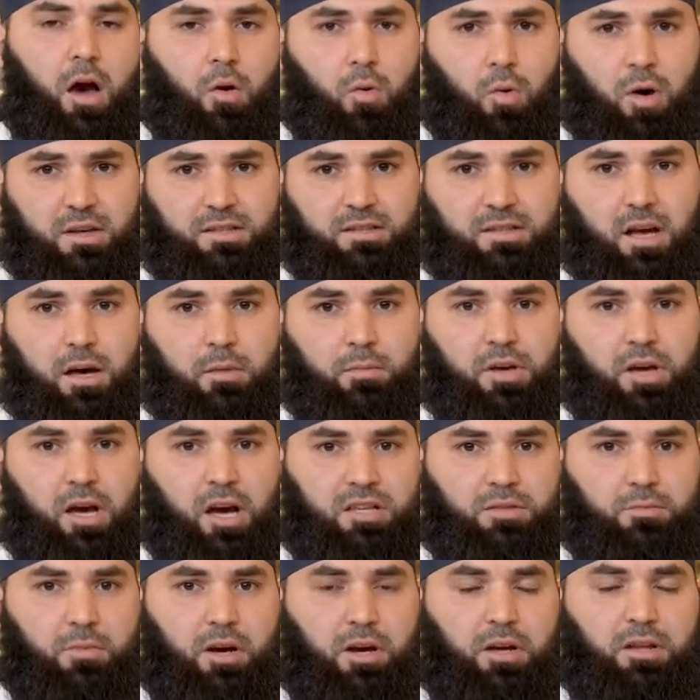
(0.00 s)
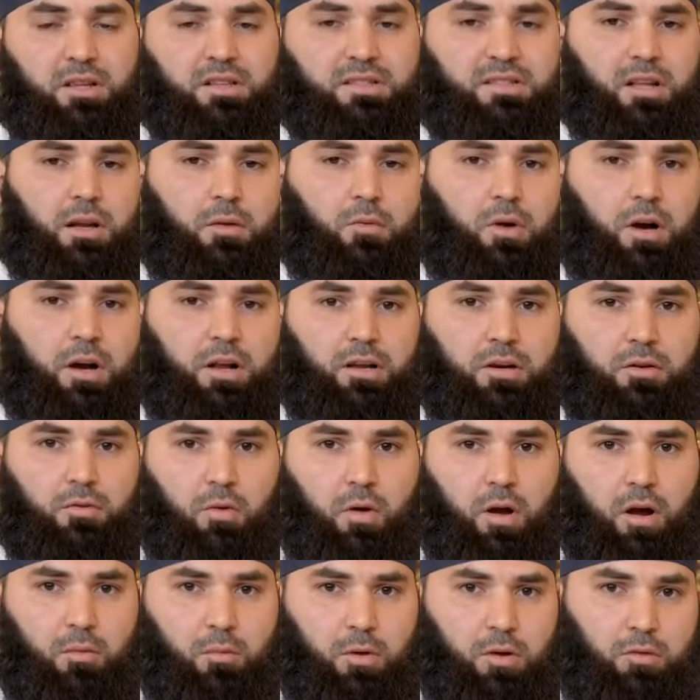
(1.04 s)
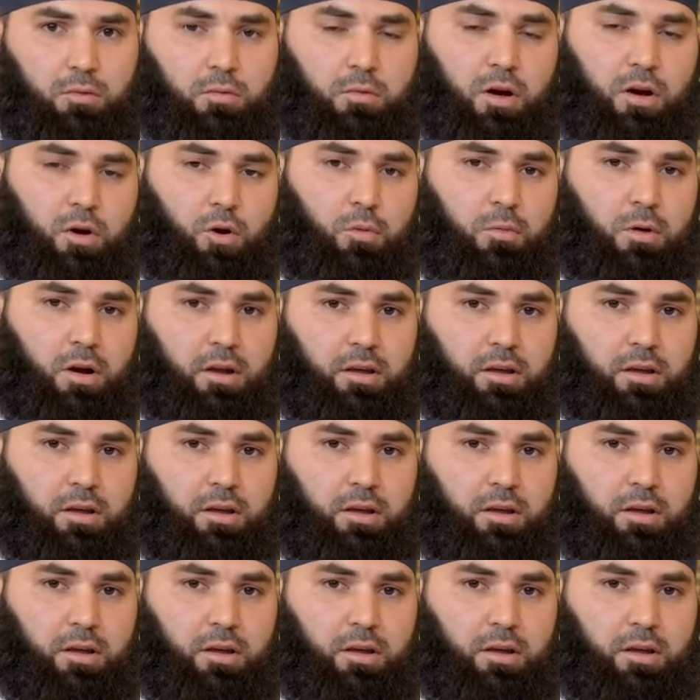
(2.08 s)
ва асхаби хаджмаин, ассаламу алейкум ва рахматуллахи